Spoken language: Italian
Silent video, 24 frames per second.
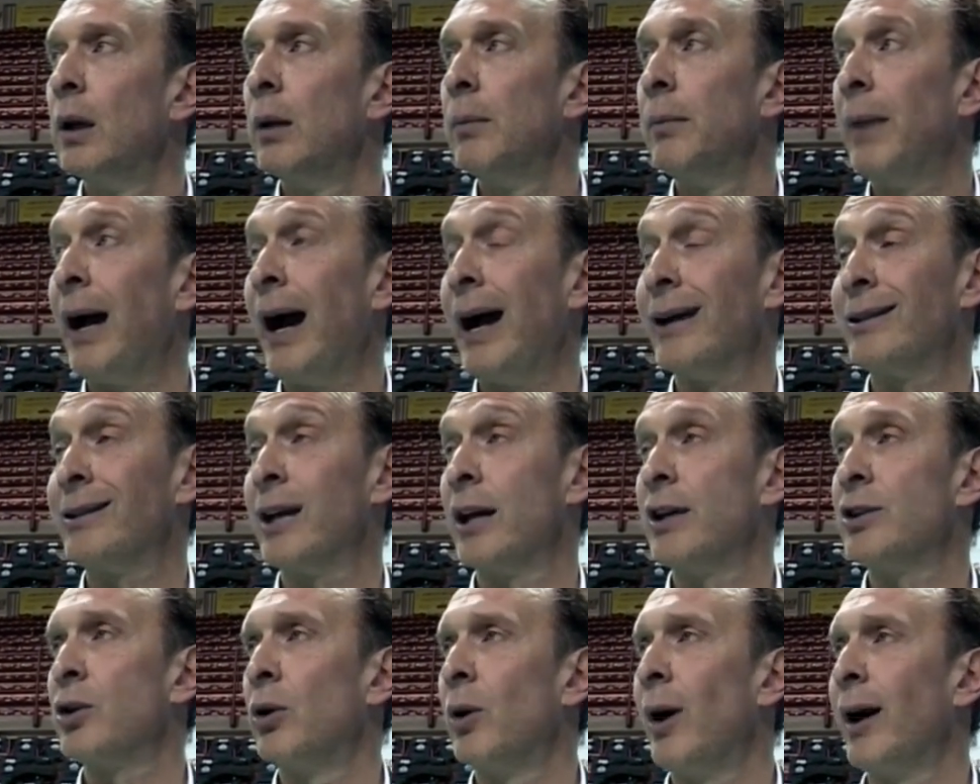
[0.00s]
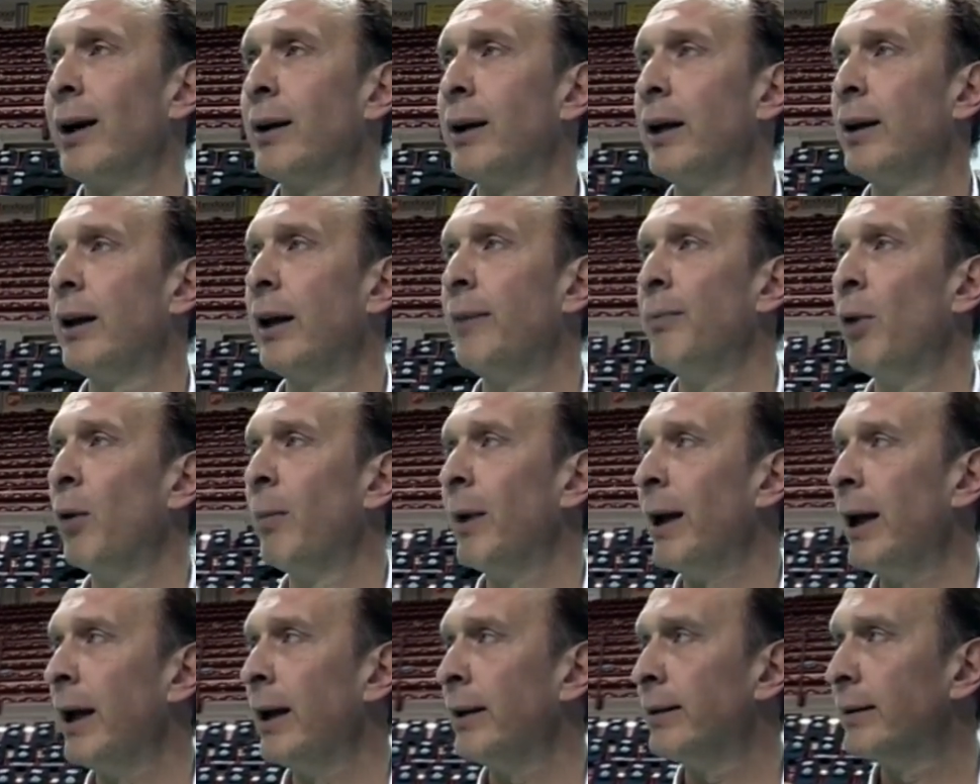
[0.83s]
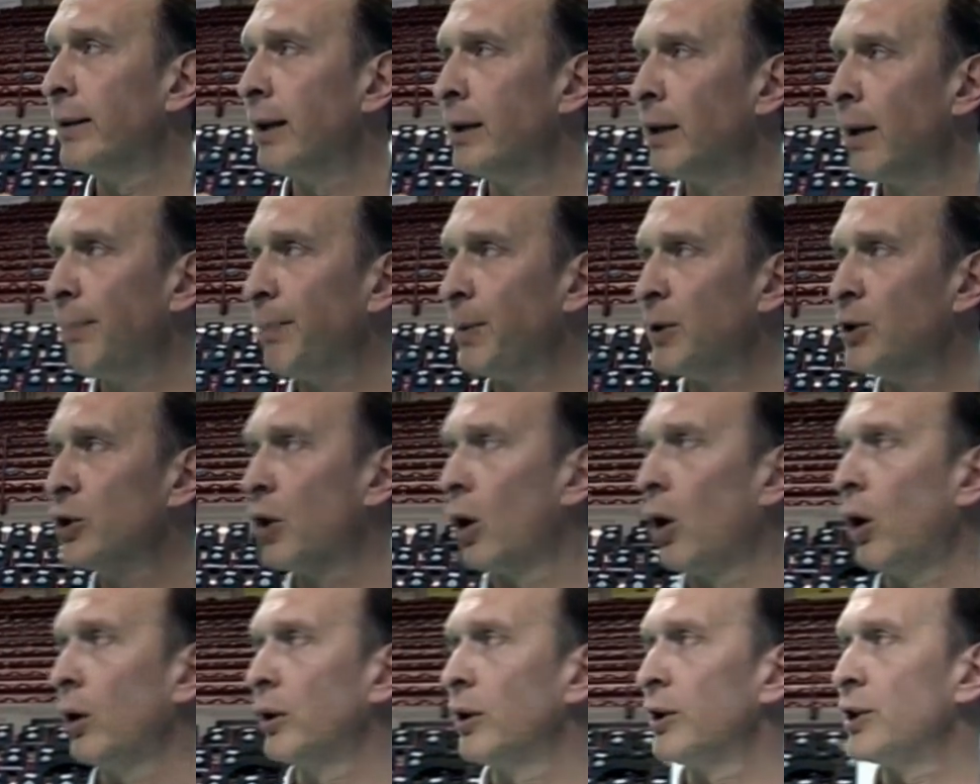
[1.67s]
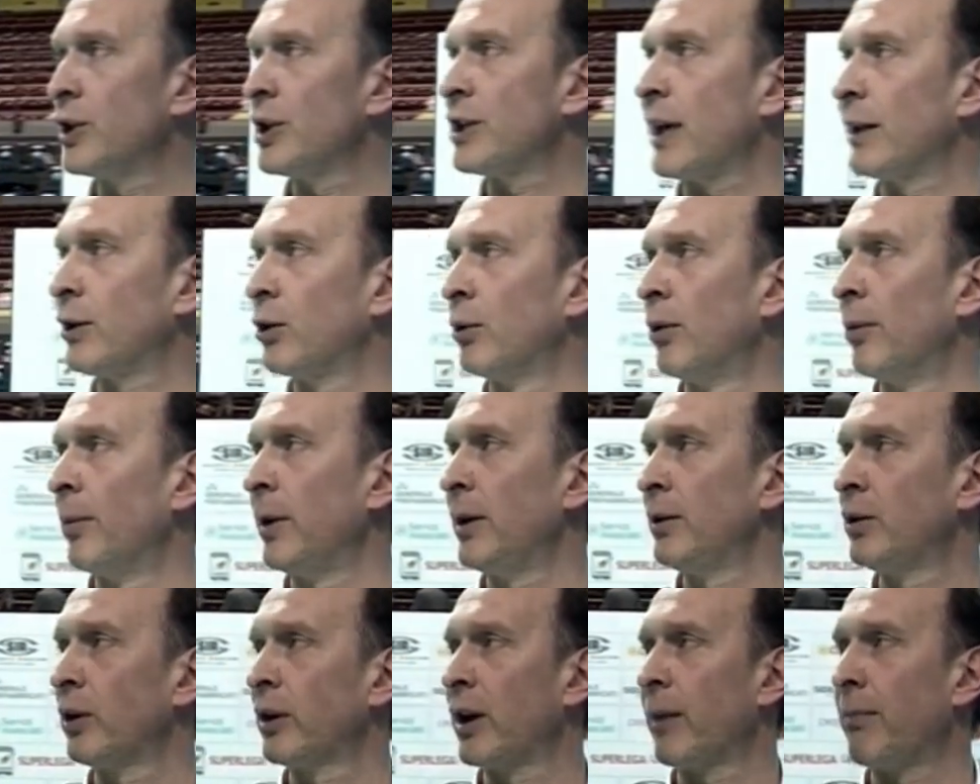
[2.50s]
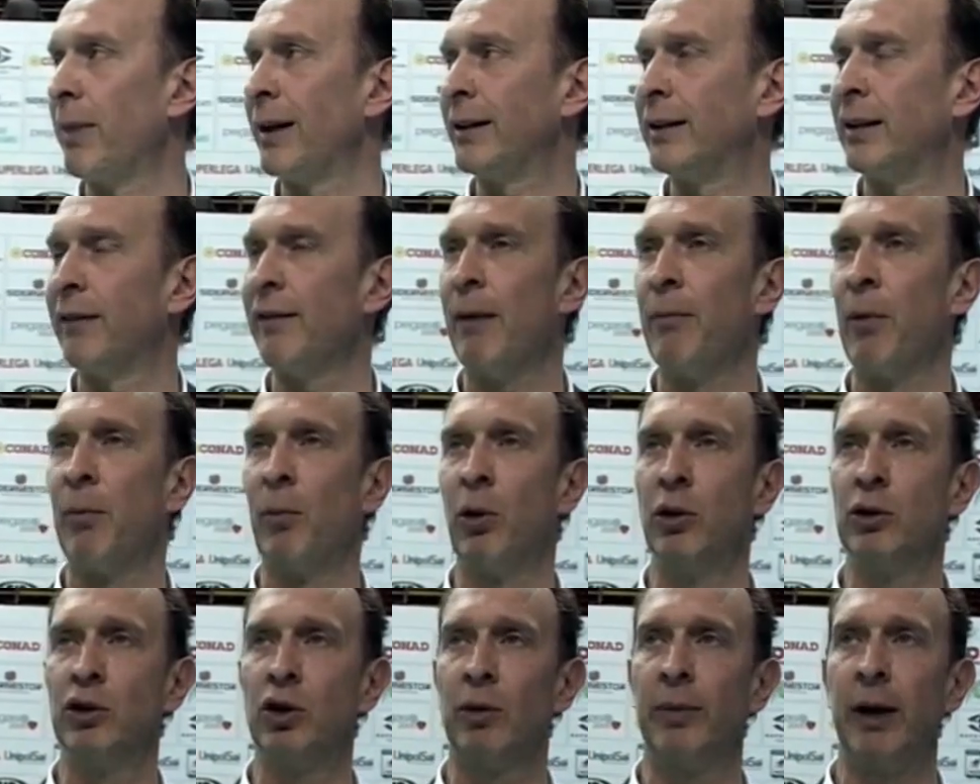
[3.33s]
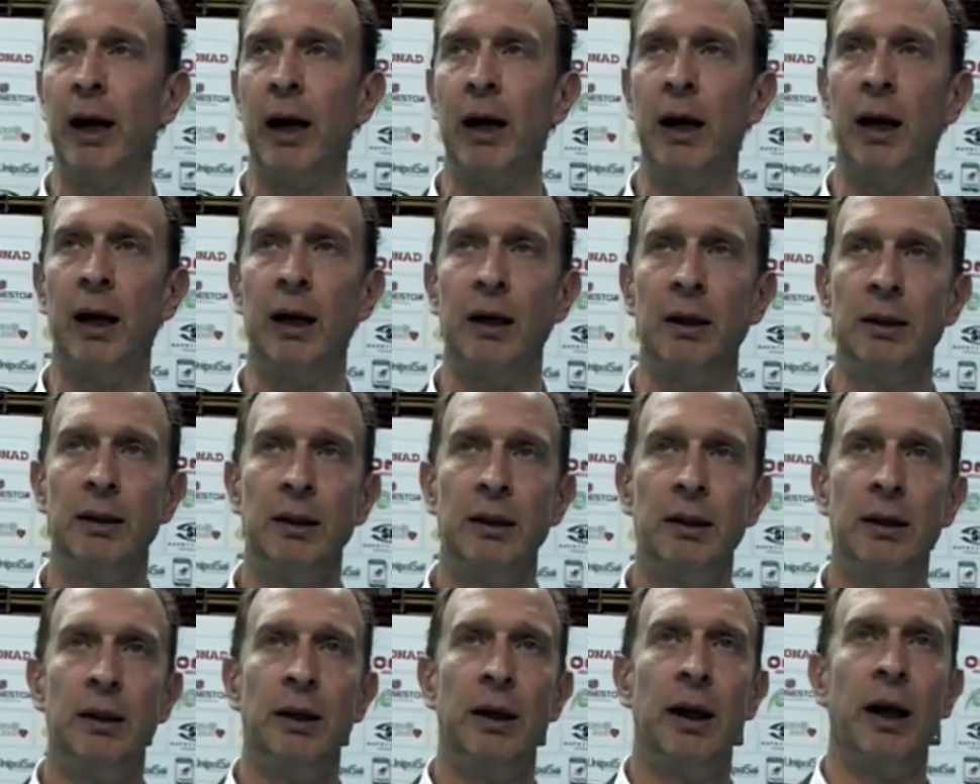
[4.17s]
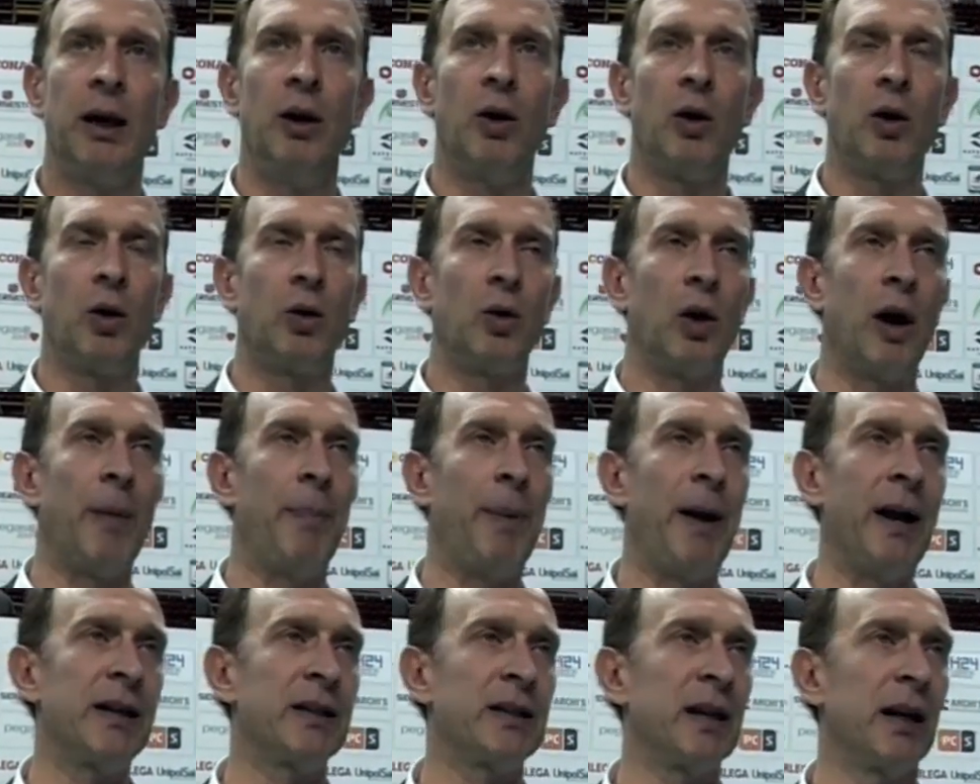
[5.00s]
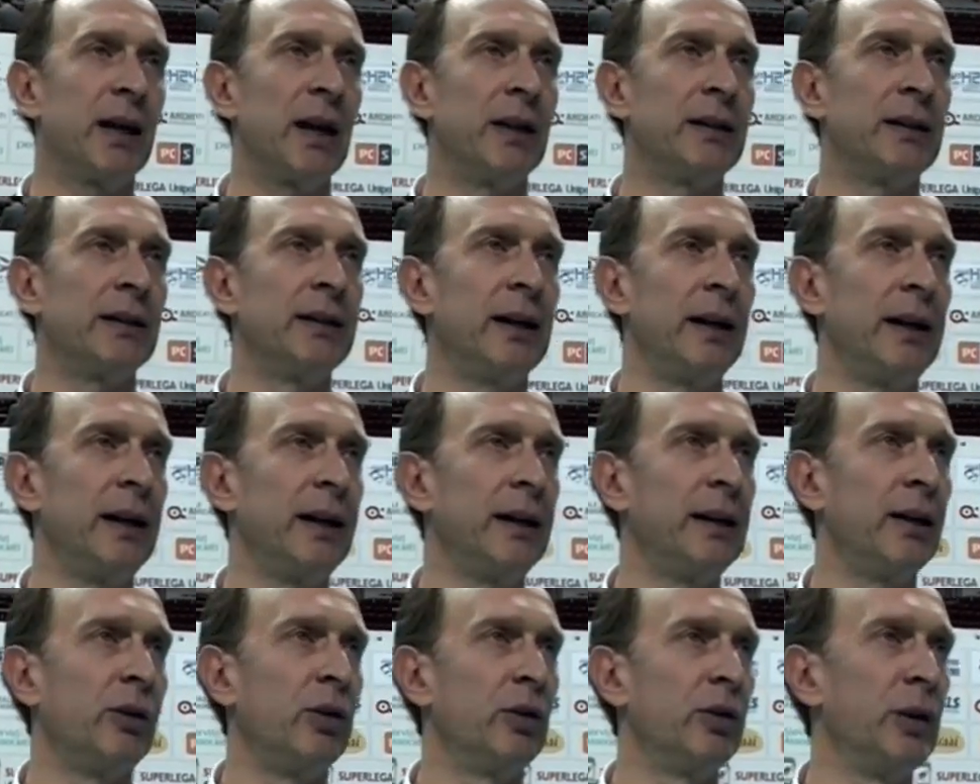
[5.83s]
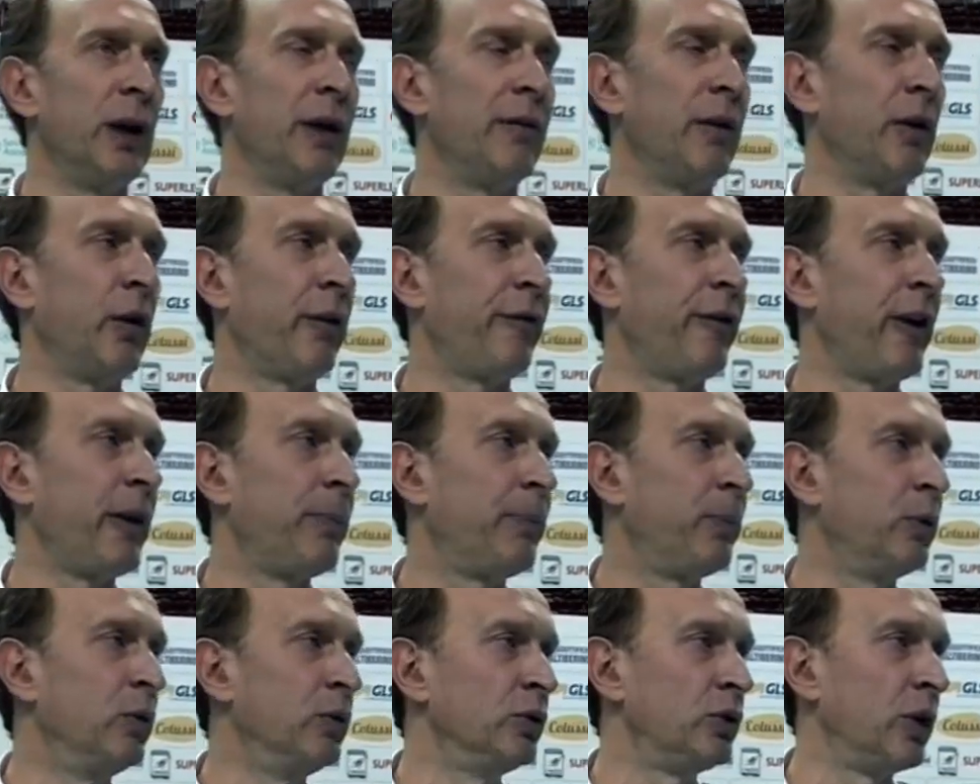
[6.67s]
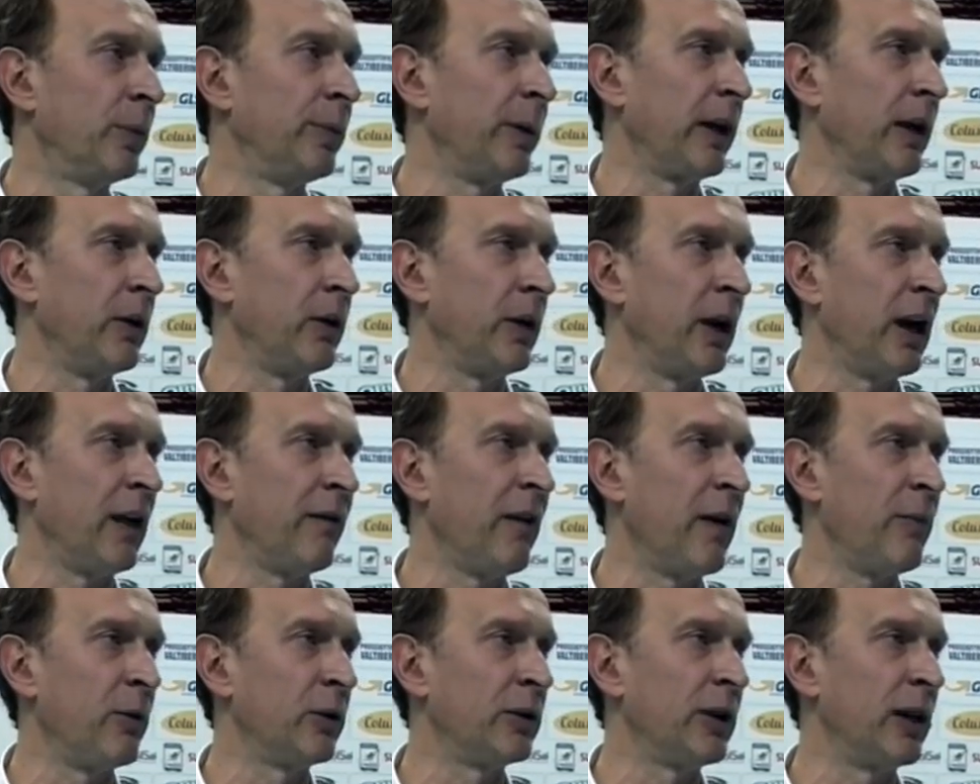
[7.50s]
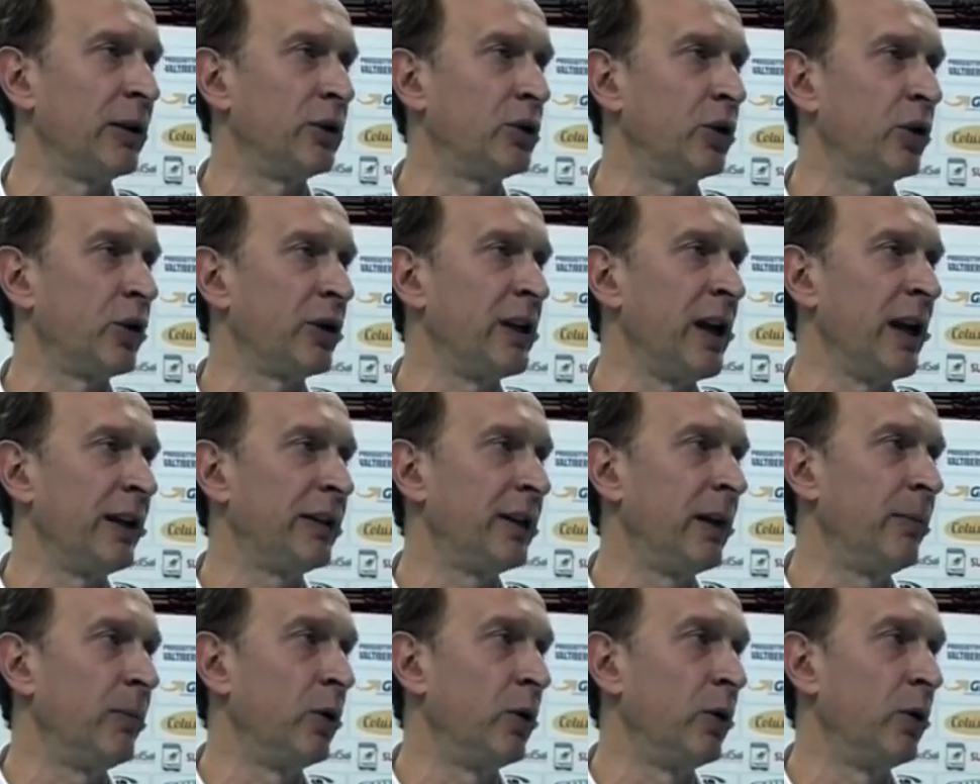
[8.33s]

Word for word: Ma sai, sono anche dei momenti, degli episodi, c'è stato un momento che battevamo molto bene, e loro con la palla staccata da rete continuavano a far punto perché non eravamo tanto ordinati a